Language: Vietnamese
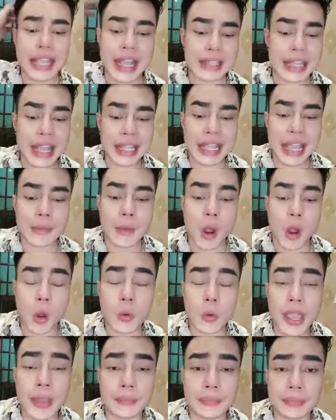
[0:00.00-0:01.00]
giải giải giả bộ
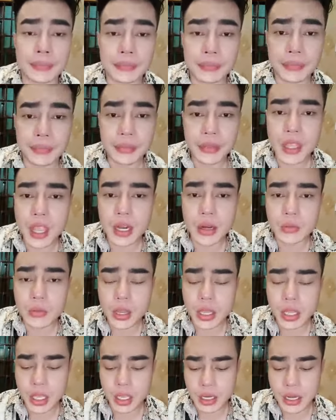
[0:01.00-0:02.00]
với em Cho nên không
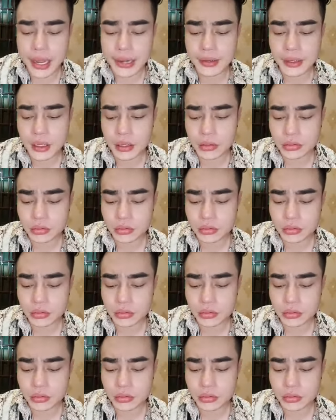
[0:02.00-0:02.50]
có hiền lành đâu